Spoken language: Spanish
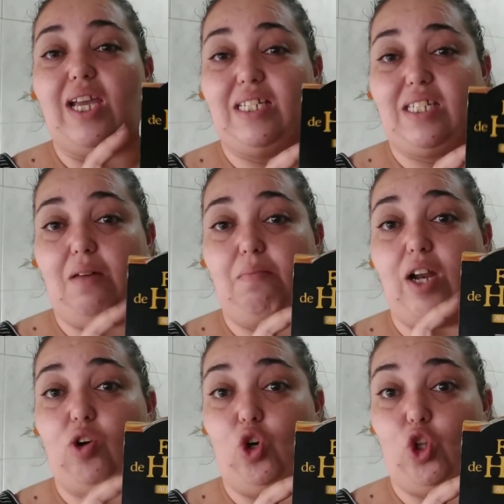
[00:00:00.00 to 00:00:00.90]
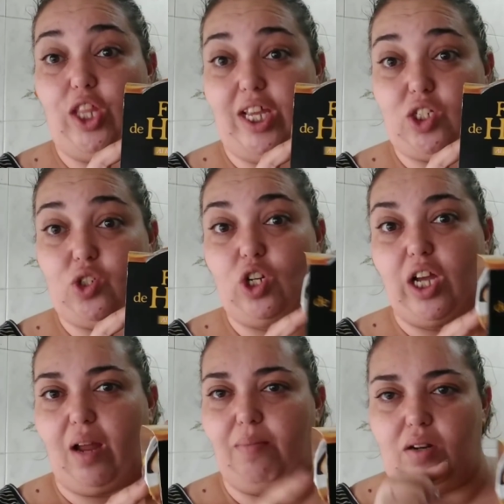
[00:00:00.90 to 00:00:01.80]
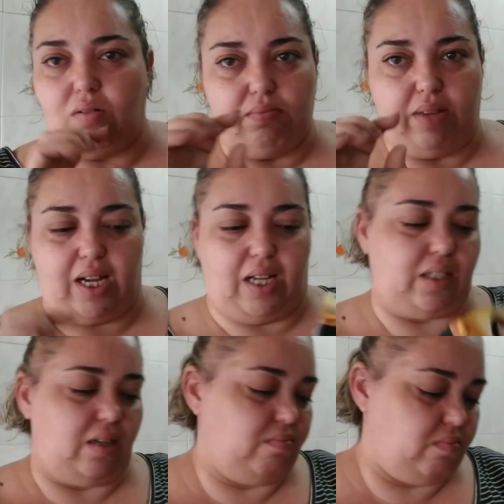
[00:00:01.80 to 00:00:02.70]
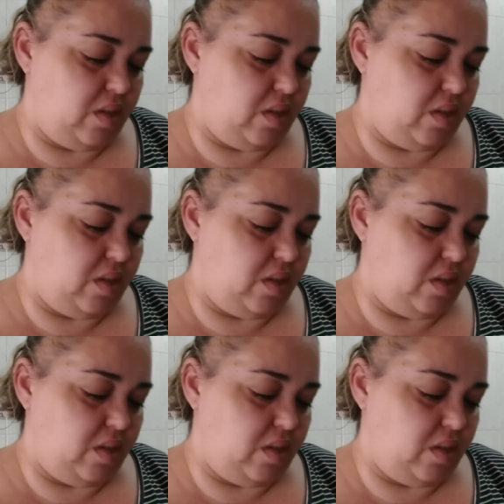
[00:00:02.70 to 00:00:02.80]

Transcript: Y sin embargo, los de estos, el caramelo, me encanta.